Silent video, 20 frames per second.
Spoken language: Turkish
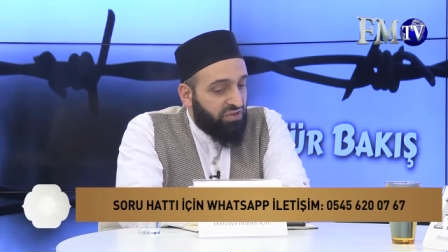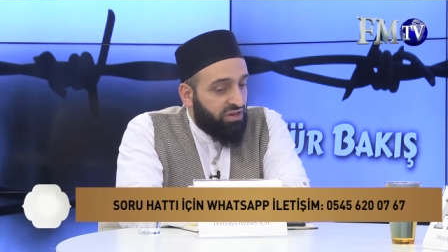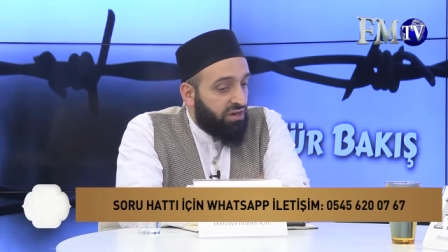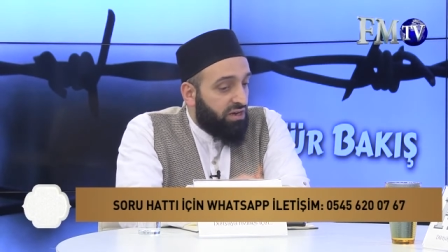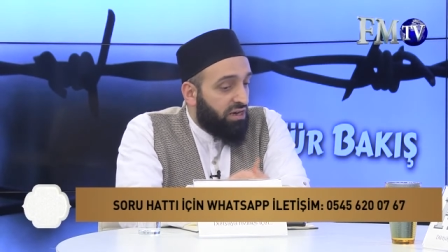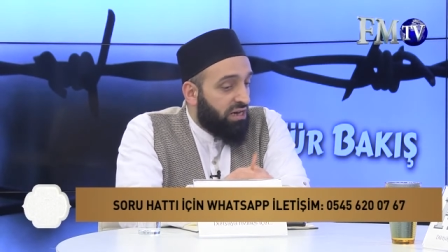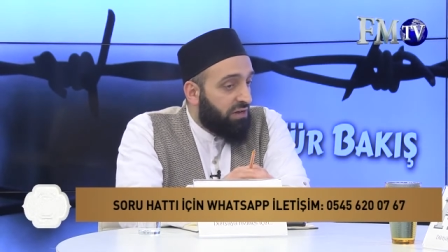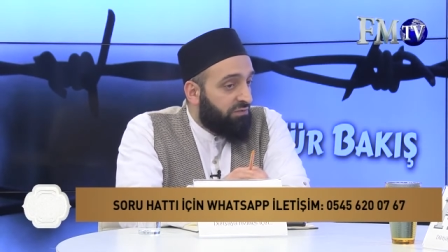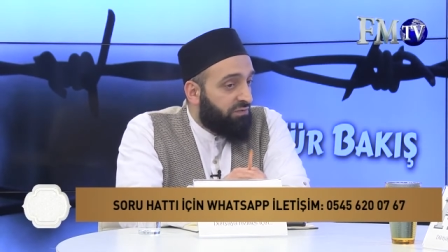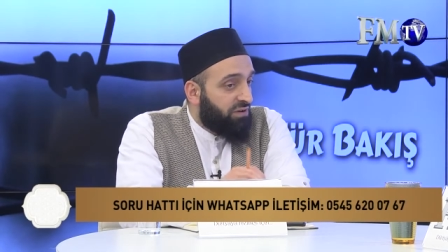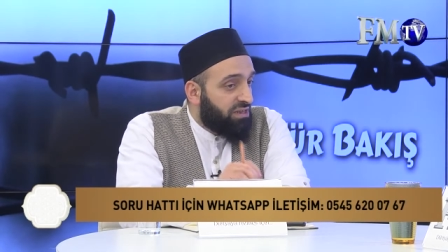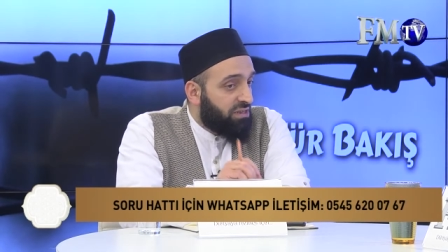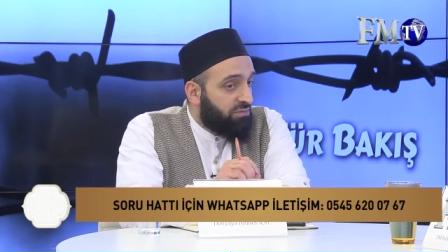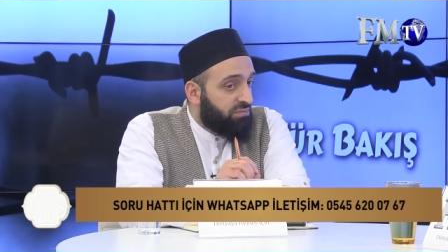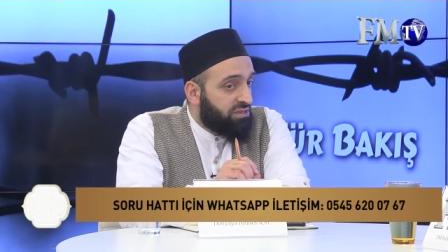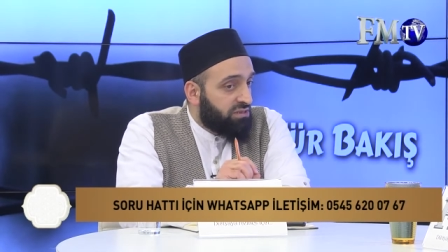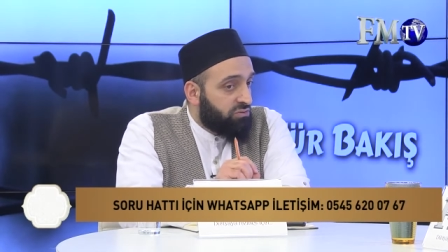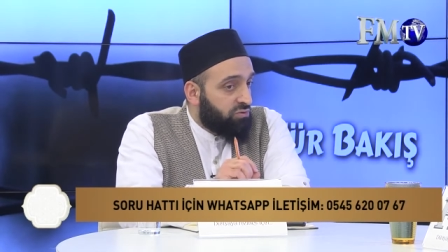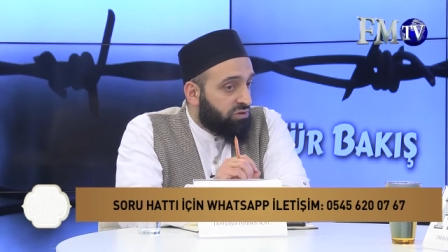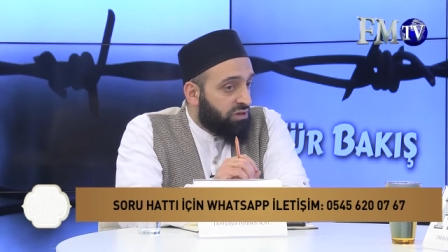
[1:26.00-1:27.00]

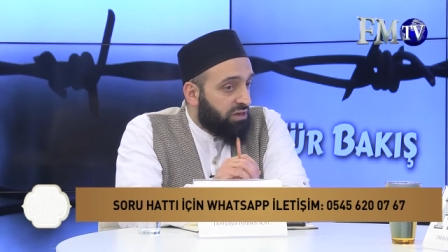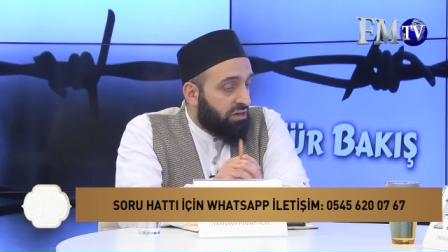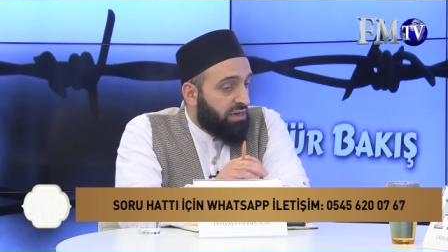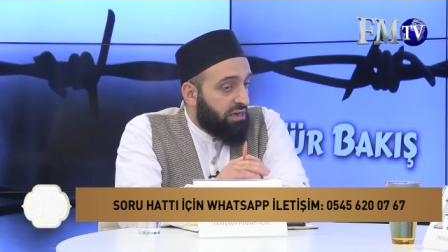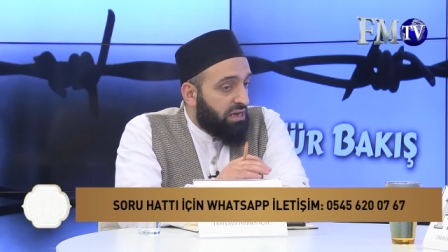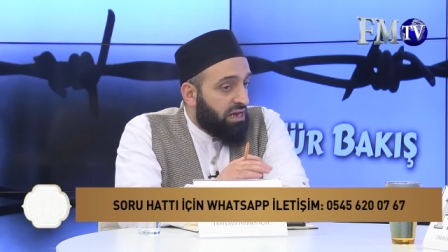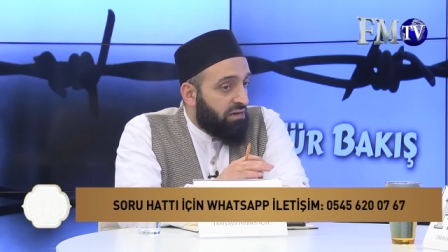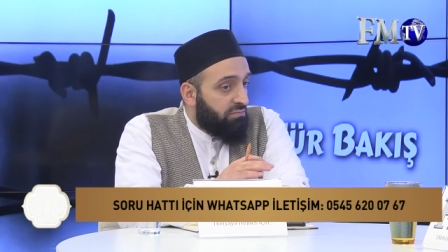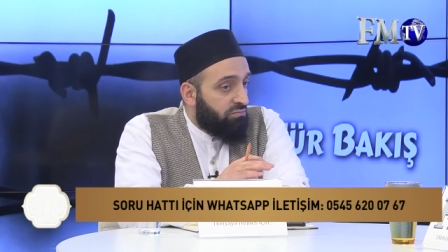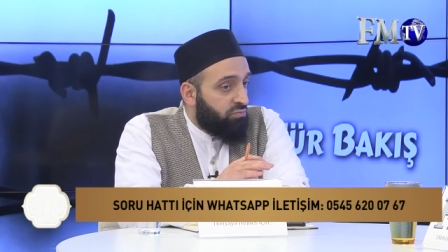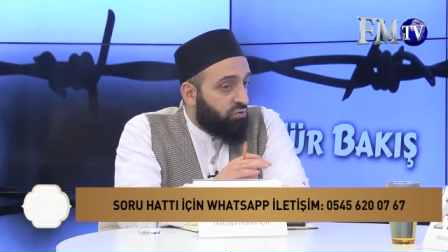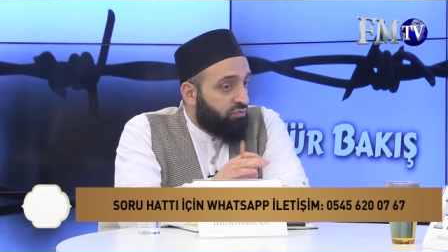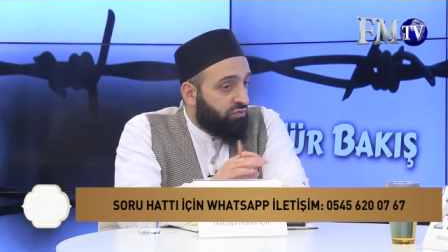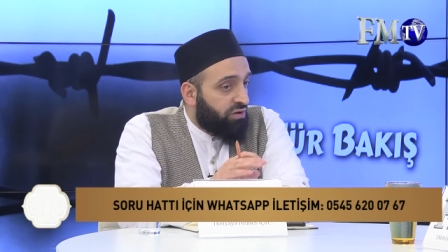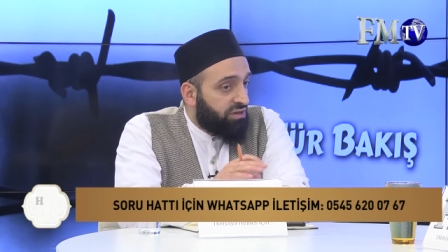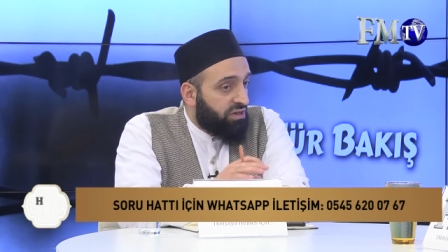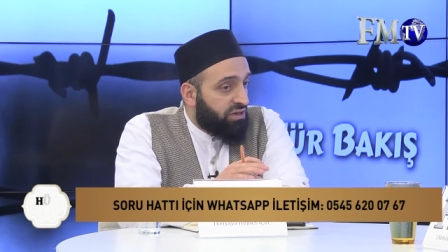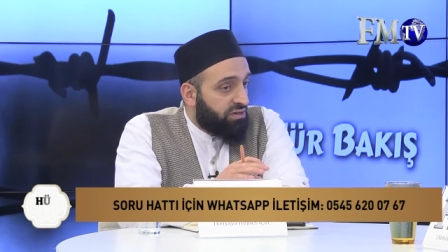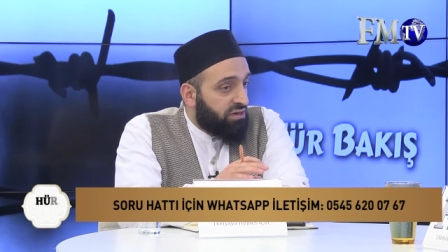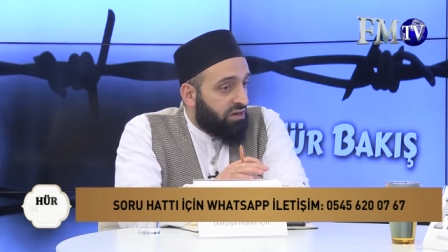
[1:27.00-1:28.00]
Efendimizin orada en büyük
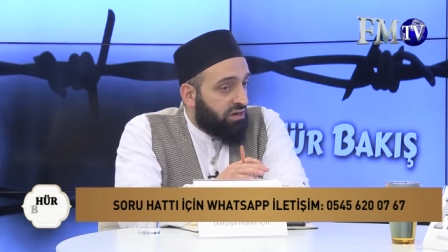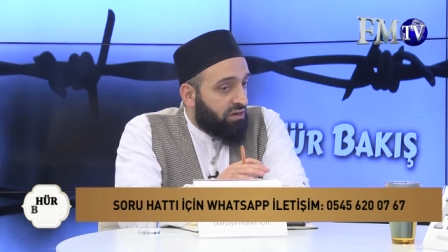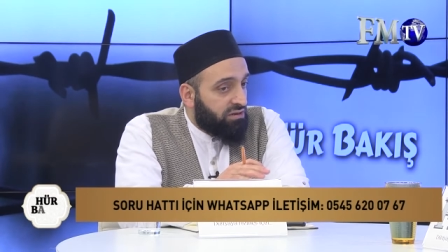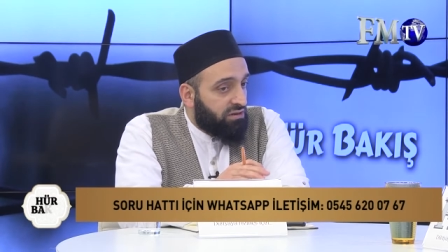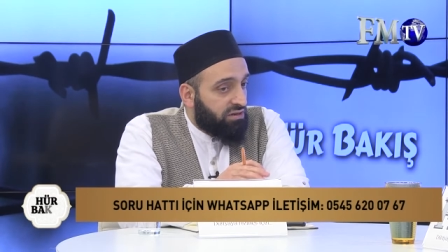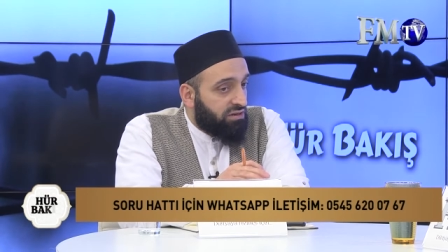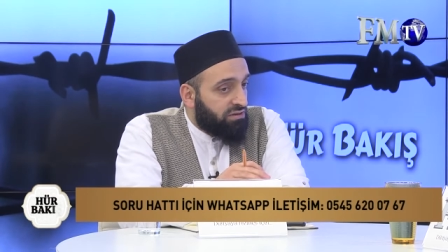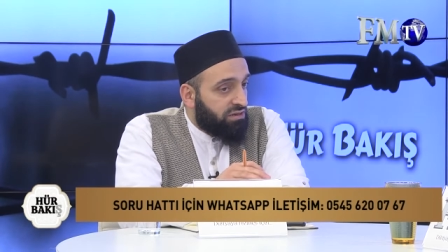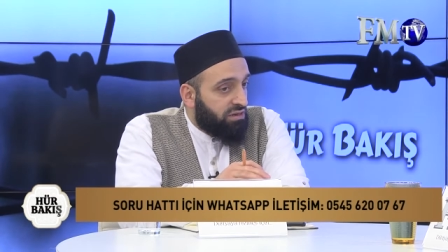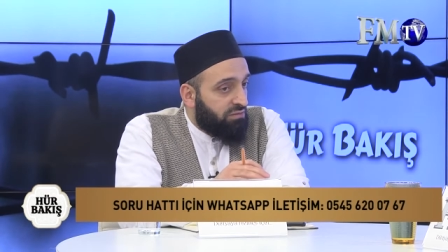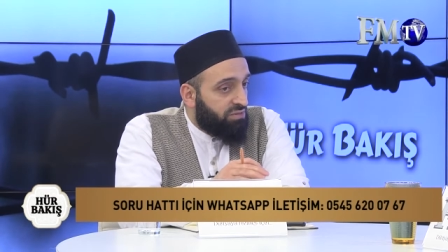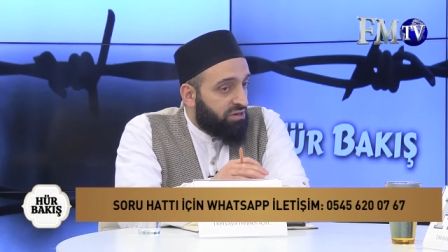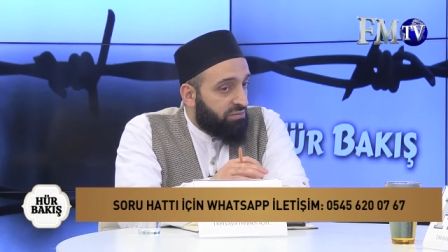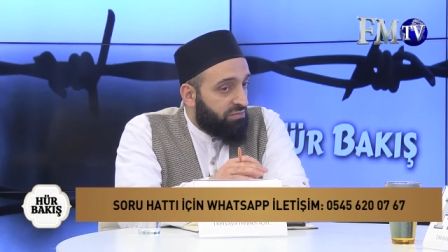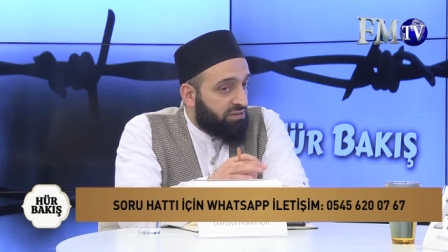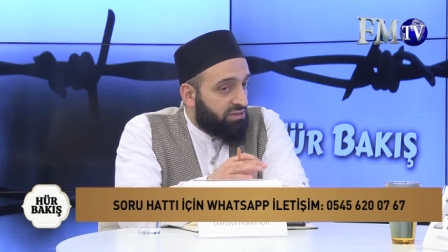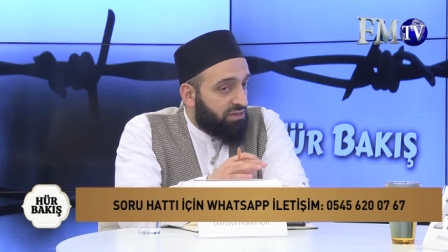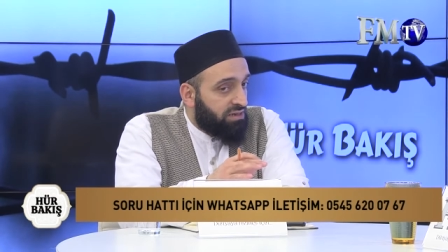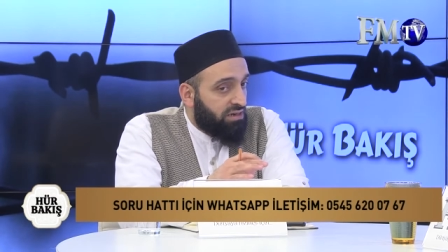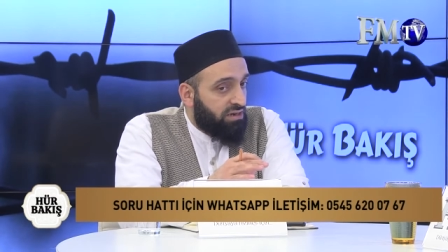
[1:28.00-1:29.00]
fedakarlıklarından biri
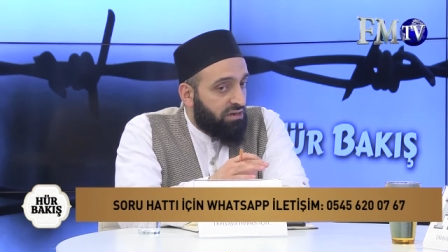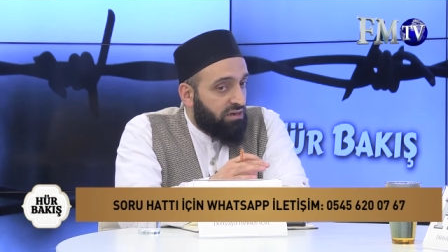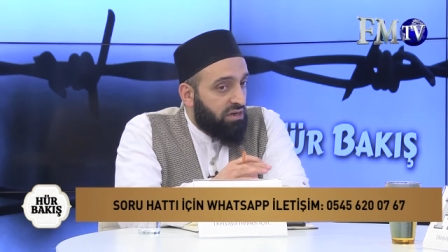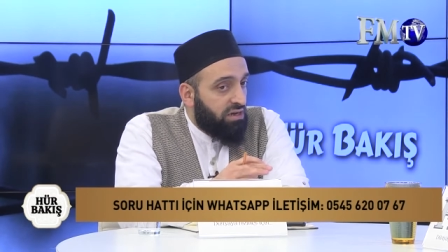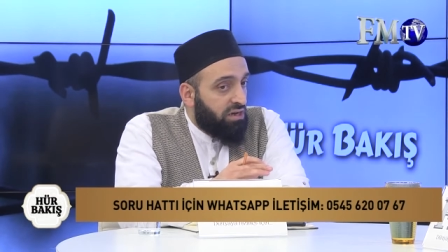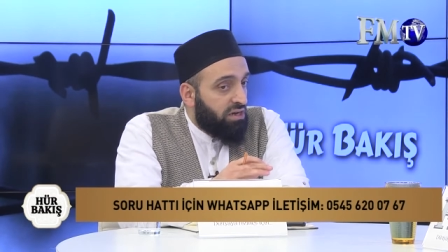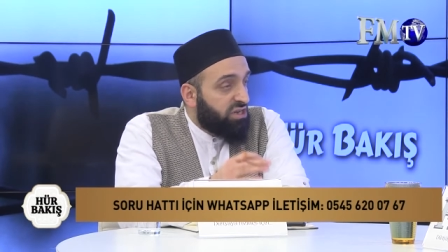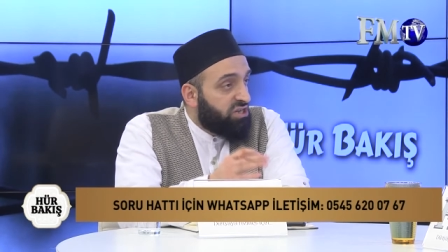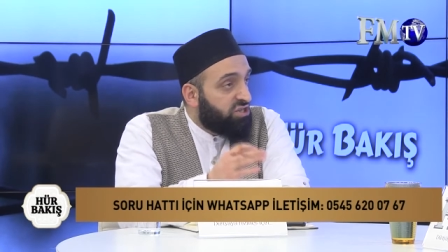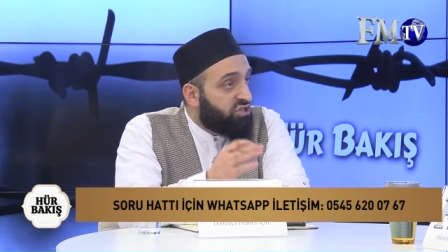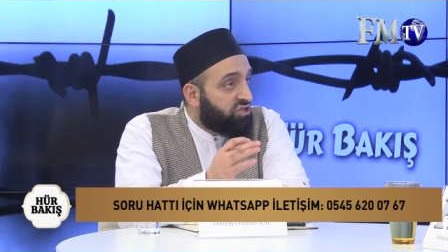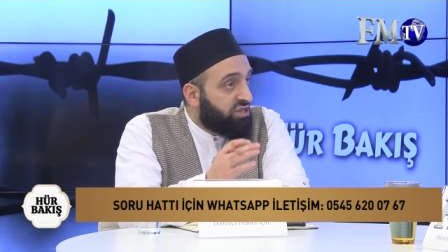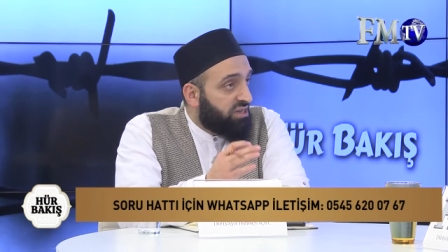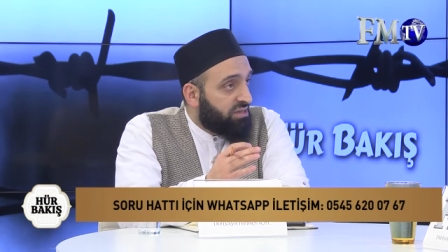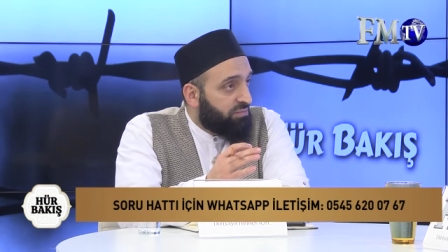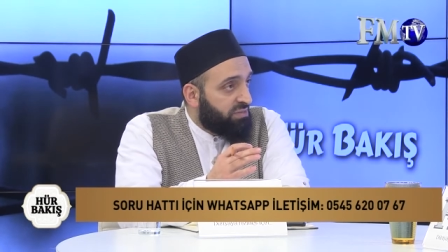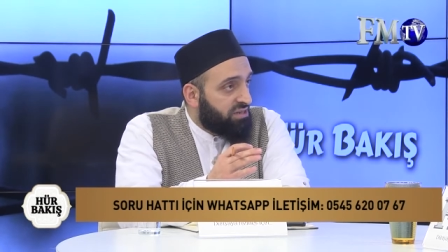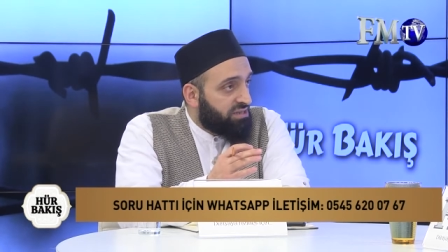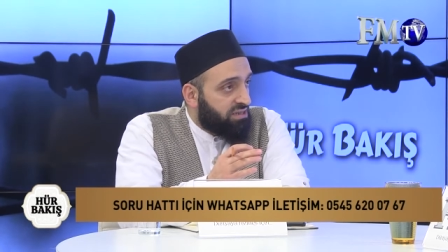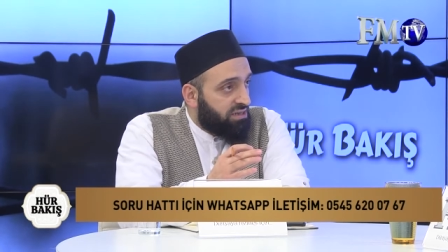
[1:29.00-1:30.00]
mesela hicret
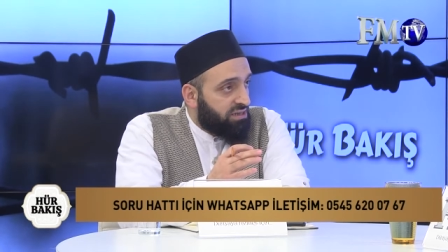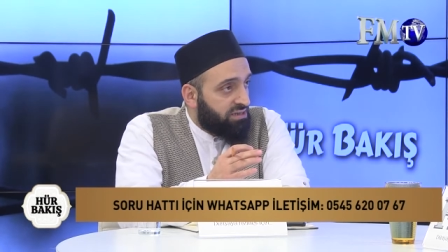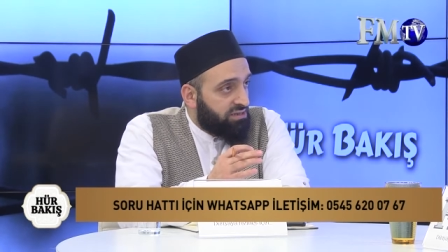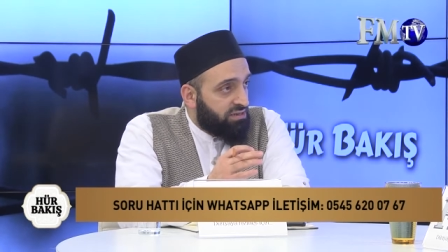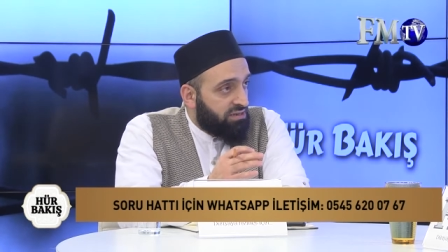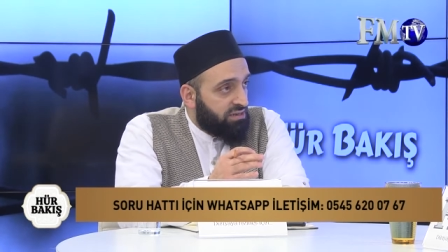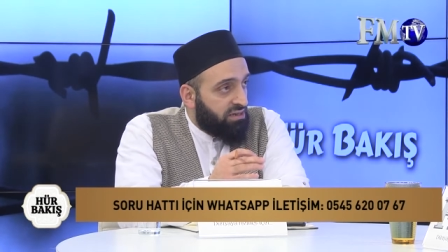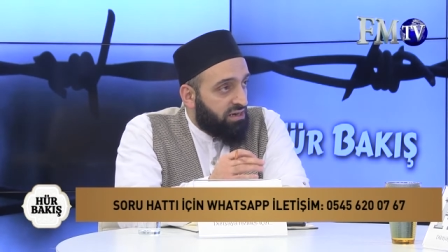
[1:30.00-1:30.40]
meselesiydi.